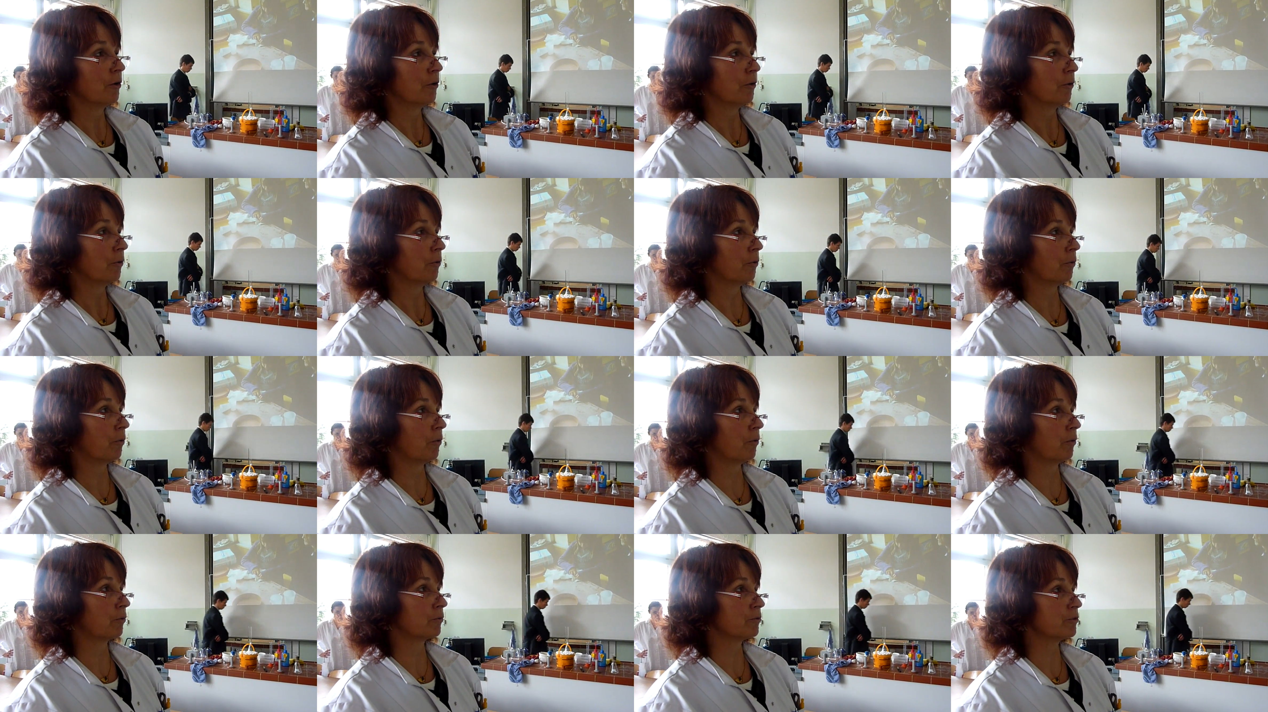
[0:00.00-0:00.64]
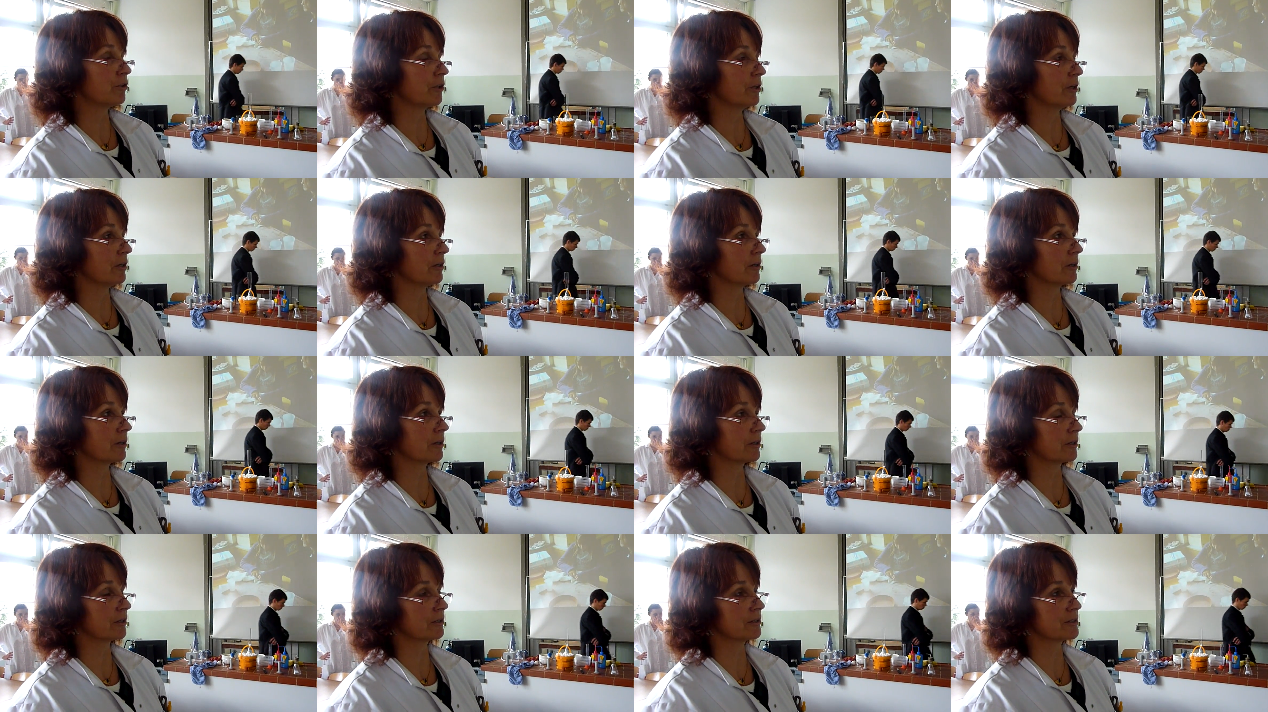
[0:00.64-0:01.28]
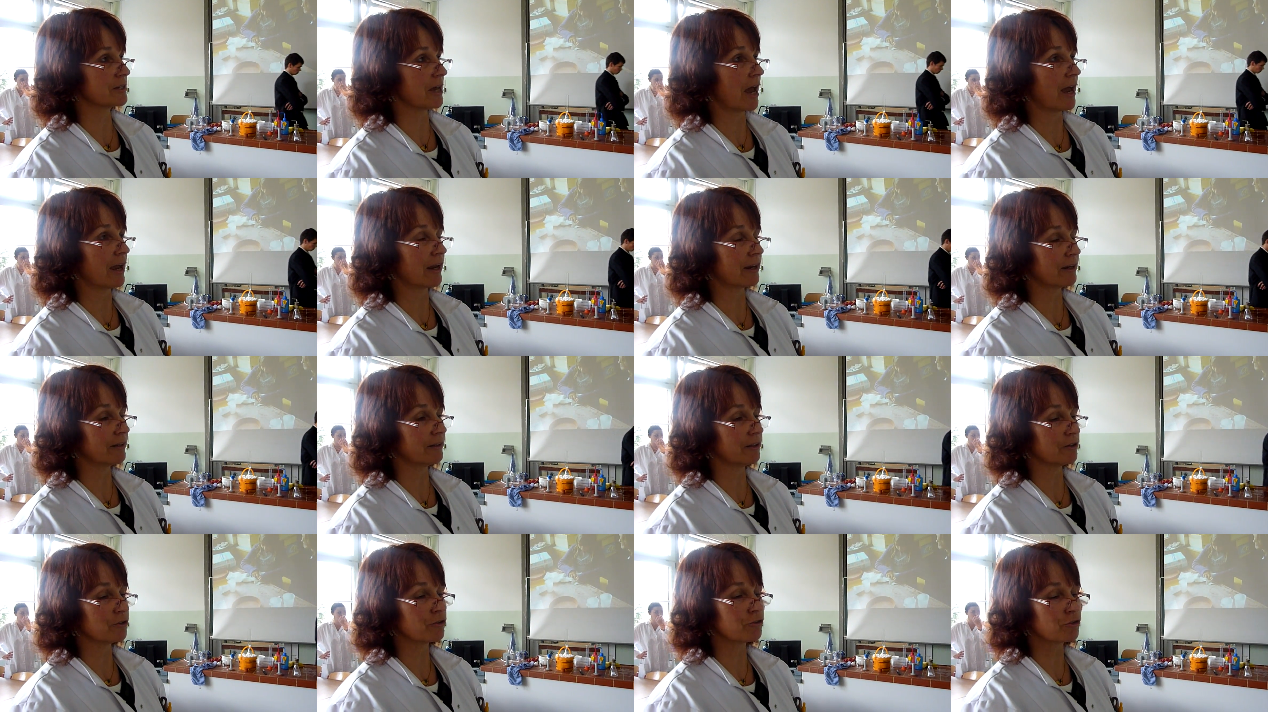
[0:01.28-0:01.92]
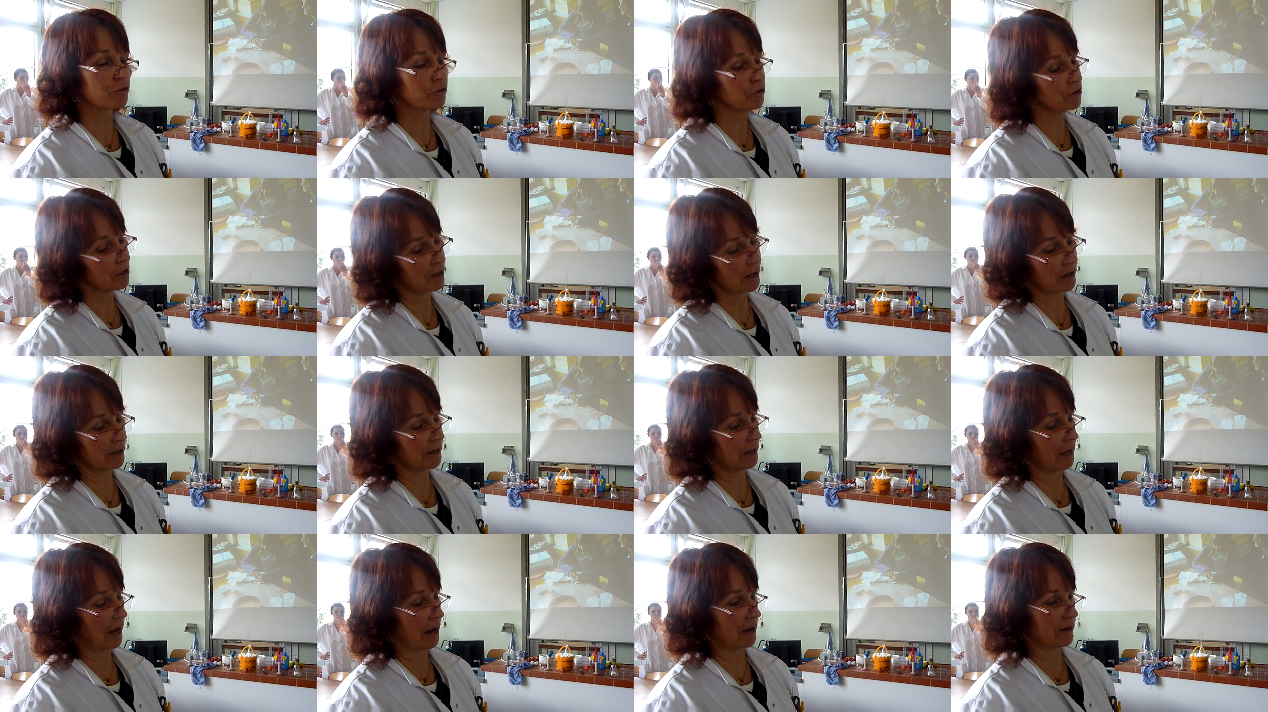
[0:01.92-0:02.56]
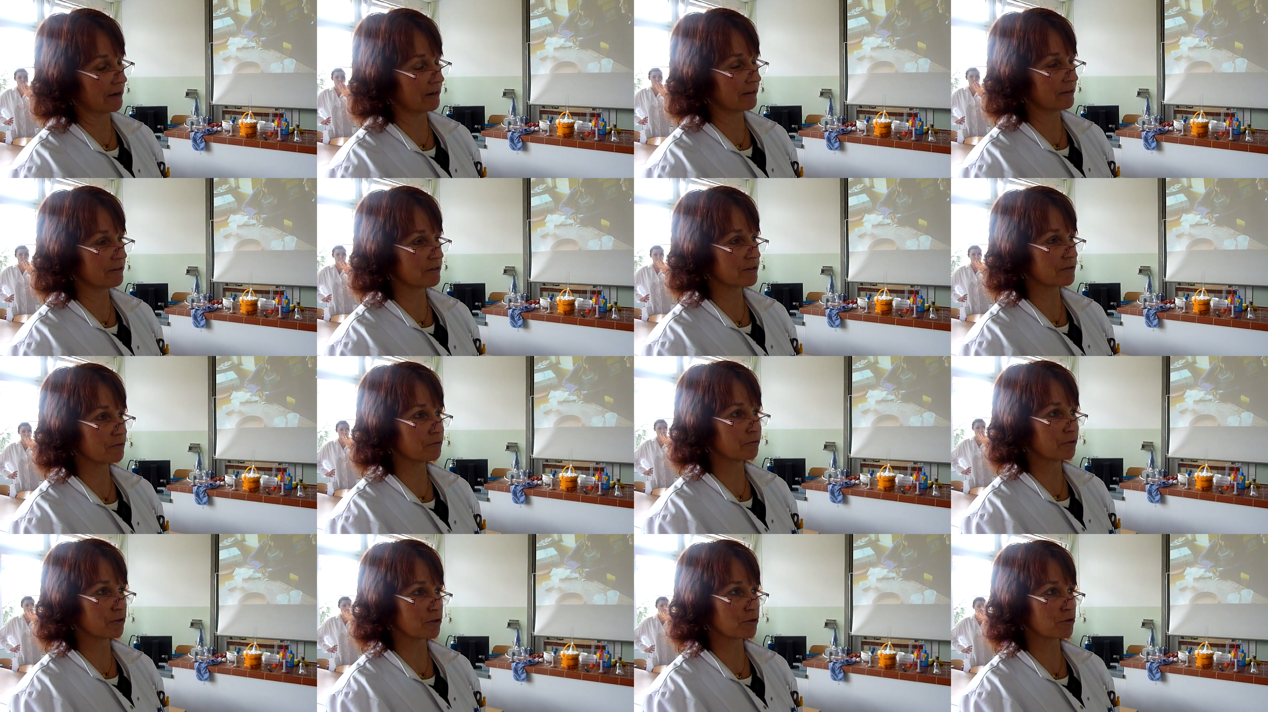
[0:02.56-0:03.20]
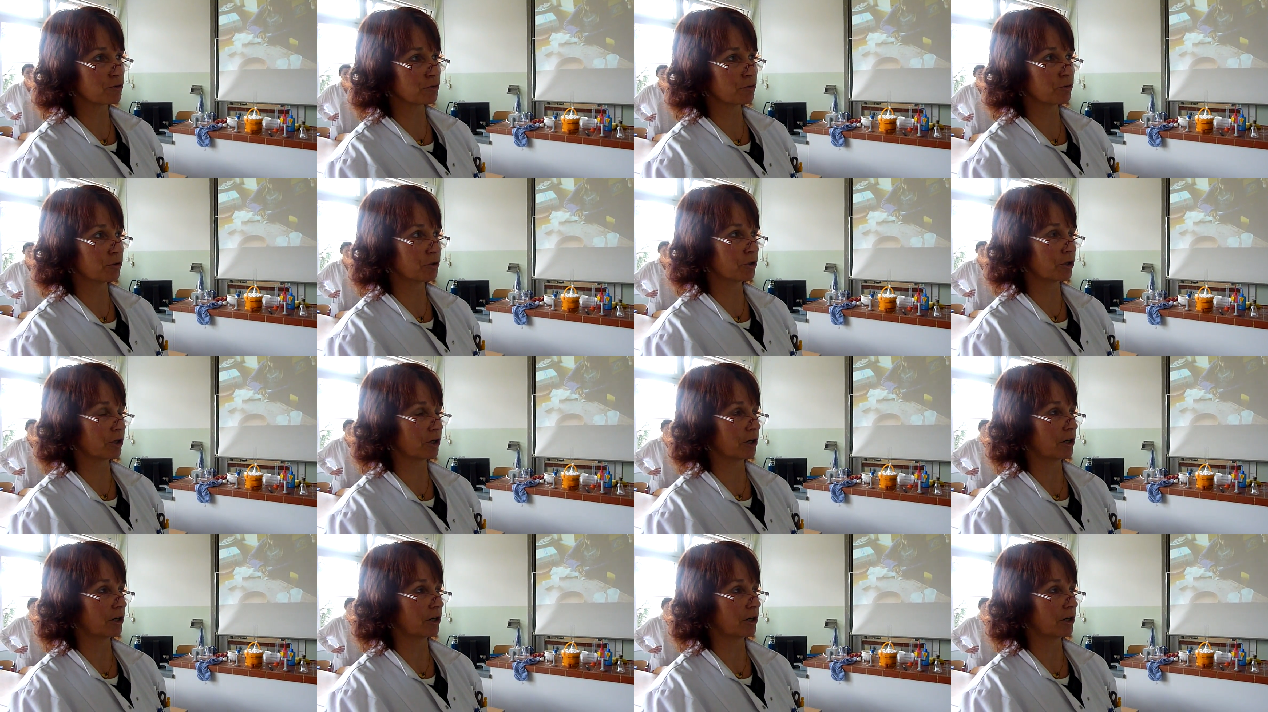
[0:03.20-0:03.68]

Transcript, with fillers: Und ich zeige den Schülern gerne diesen Versuch,